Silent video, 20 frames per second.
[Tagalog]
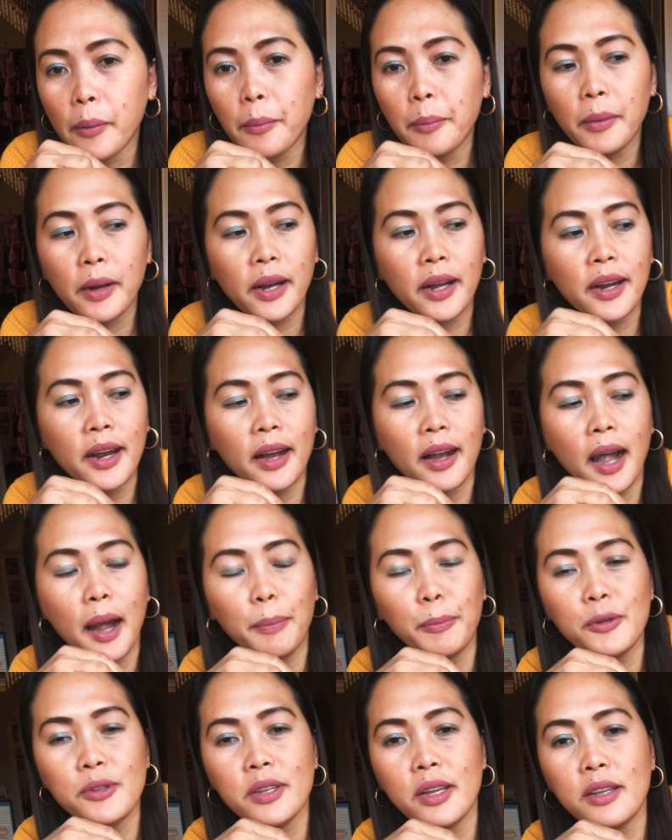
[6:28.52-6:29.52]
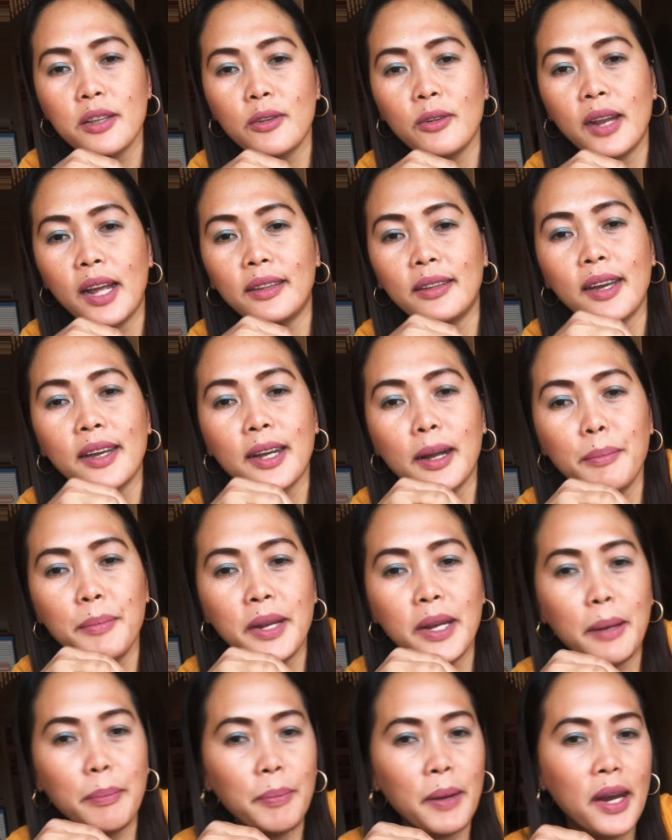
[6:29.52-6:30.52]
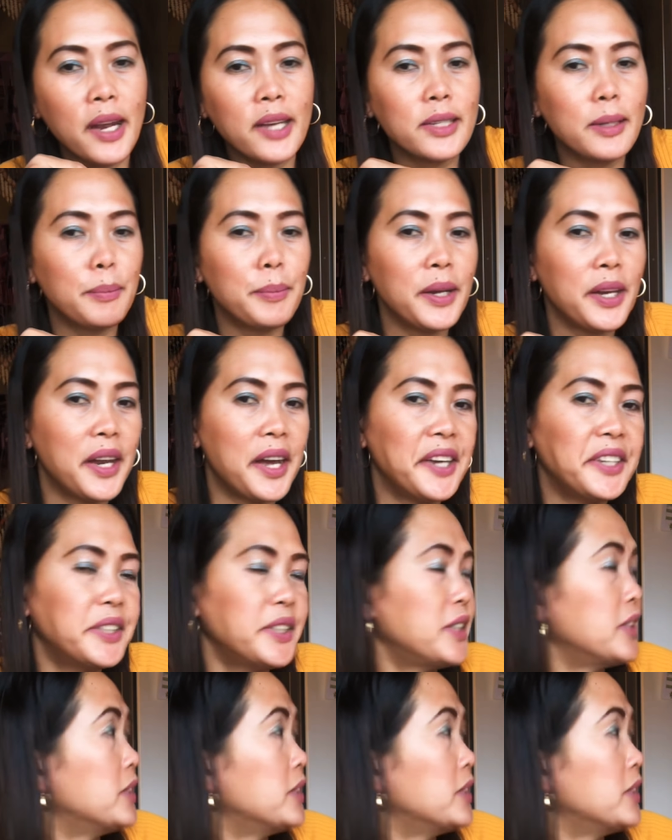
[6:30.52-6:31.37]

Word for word: Magandang hapon sa inyong lahat. Ay, gabi na pala sa Pinas.